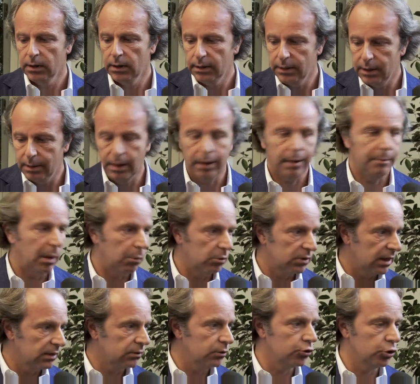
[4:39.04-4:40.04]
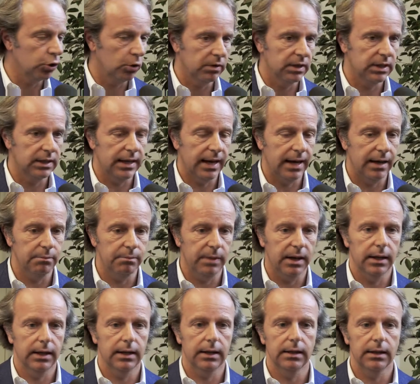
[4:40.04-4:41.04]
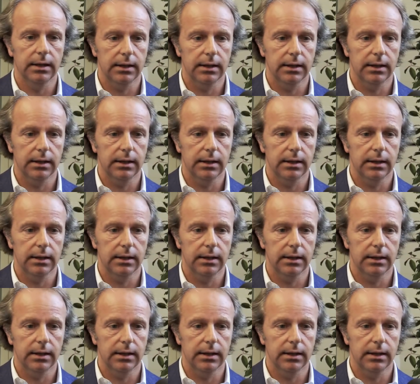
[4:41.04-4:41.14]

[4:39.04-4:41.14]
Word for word: Ne abbiamo tanti giovani in gamba eh,